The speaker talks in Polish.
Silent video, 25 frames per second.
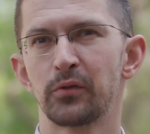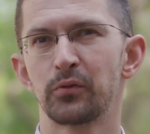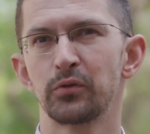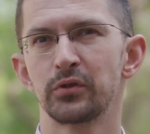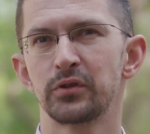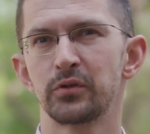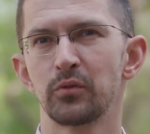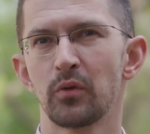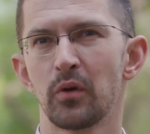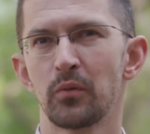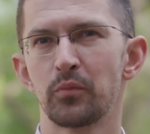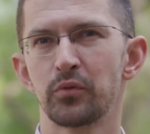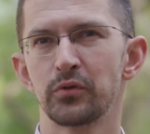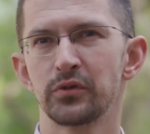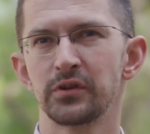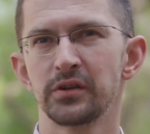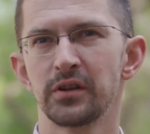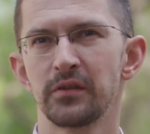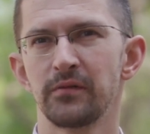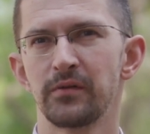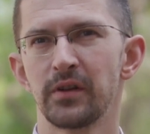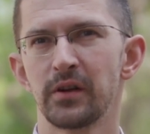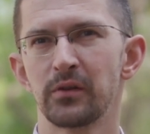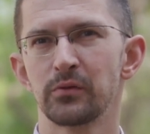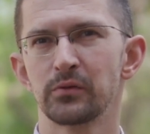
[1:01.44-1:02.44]
kusiło
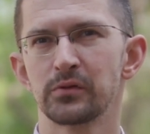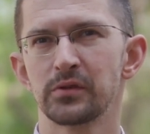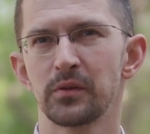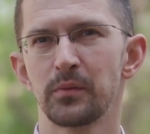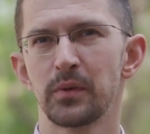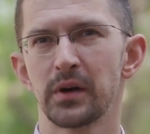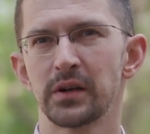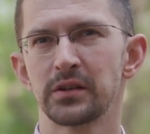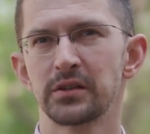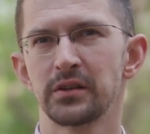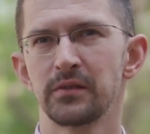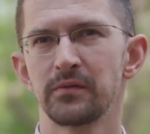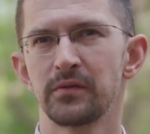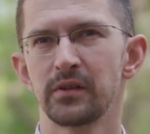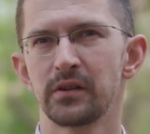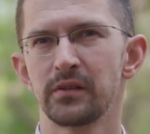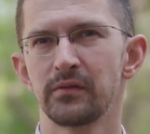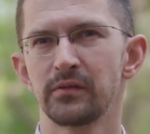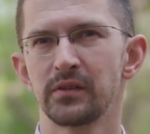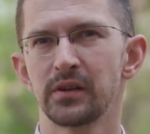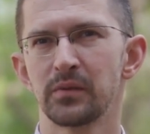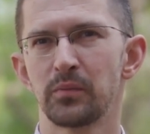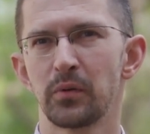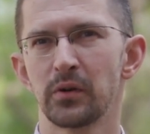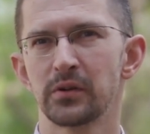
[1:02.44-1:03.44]
później wielu co bardziej
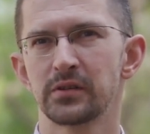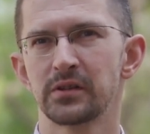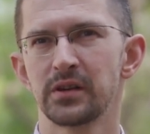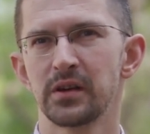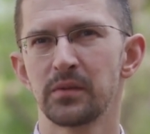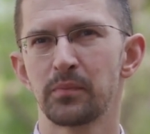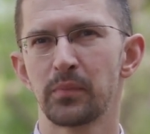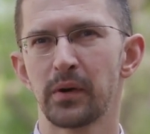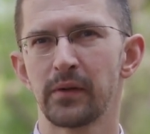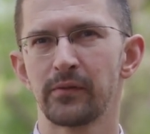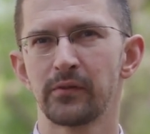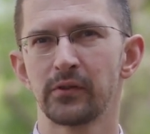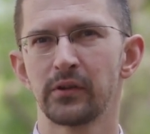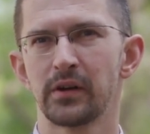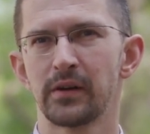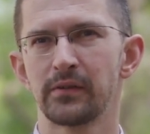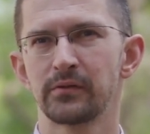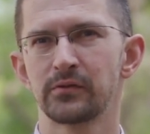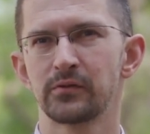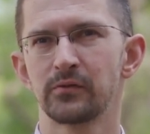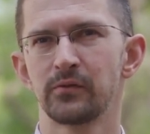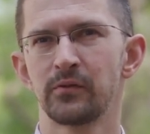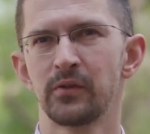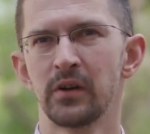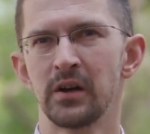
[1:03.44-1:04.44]
wyrywnych polskich
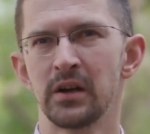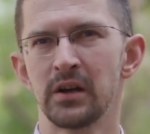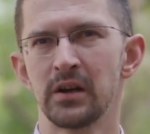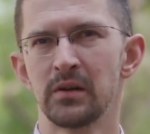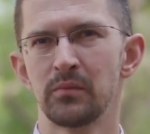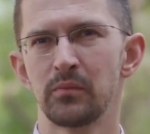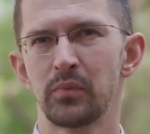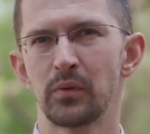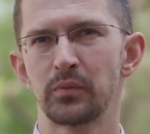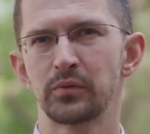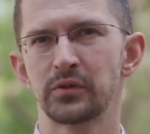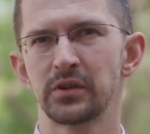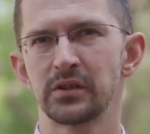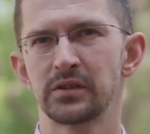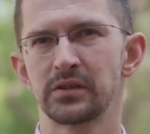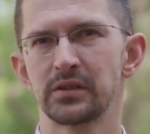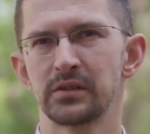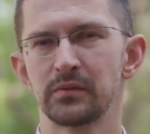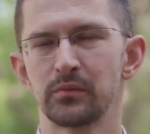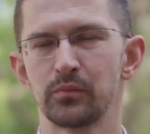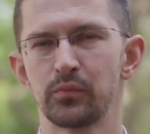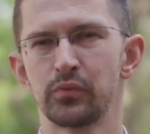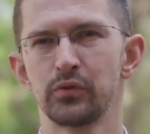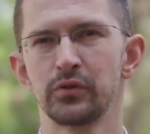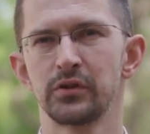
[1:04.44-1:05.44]
prawodawców poprzez
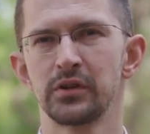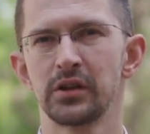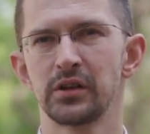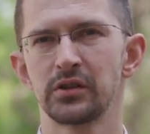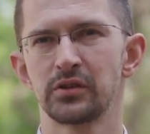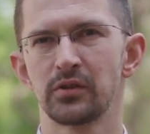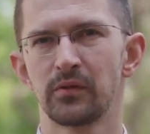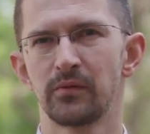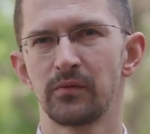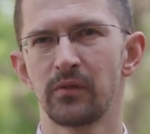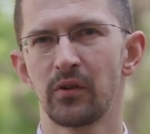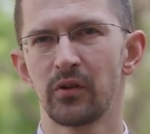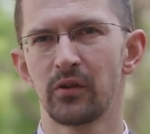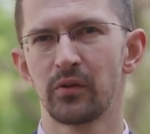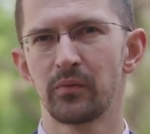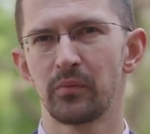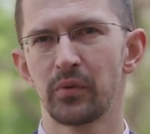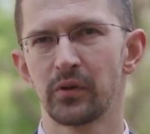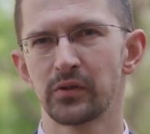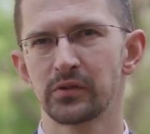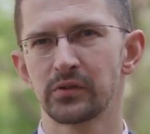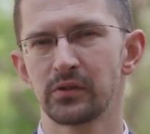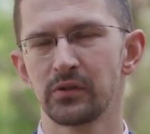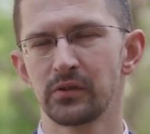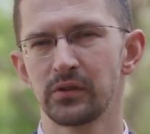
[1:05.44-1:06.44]
późniejszą wolną
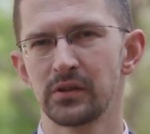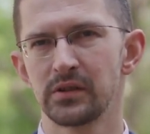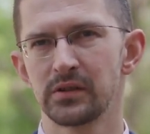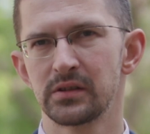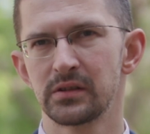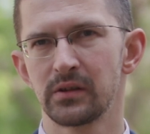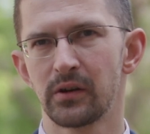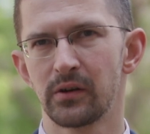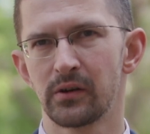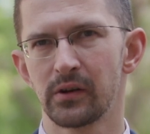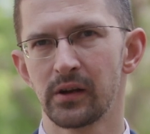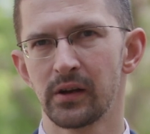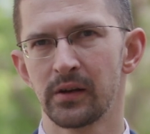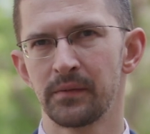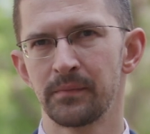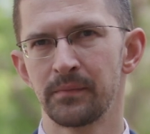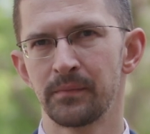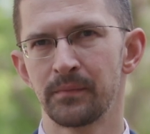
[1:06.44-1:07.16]
polską historię.